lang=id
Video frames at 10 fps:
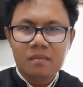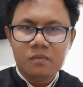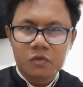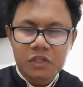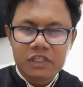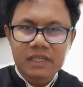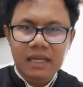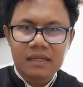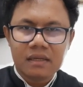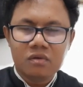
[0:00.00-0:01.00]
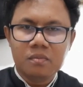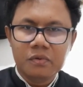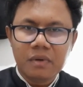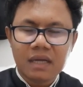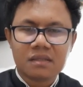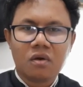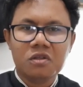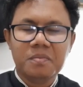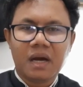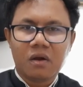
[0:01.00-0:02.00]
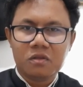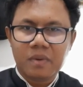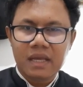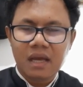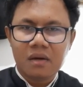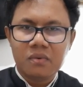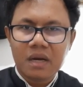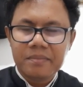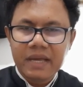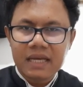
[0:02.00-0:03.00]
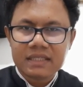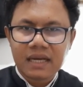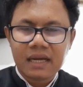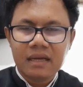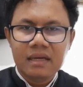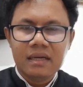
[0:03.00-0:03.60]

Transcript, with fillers: mujizat, nubuat, khotbah-khotbah yang luar biasa,